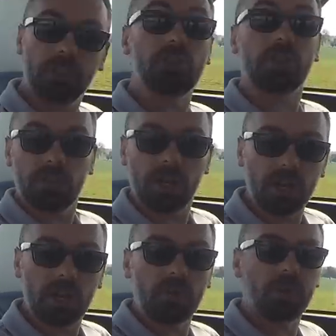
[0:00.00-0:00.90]
déjà qu'il y en a
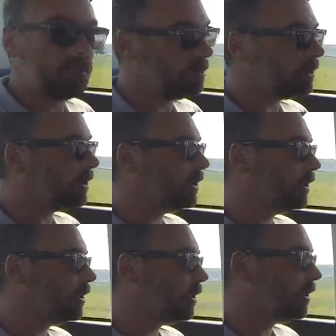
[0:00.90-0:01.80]
à l'avant,
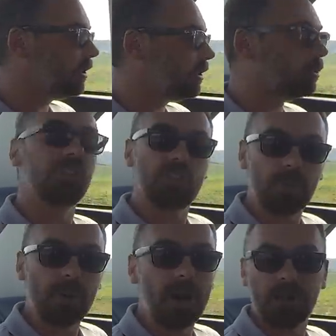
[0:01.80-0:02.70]
euh, donc c'est déjà
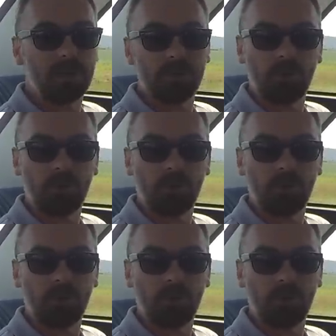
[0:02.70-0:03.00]
pas mal, mais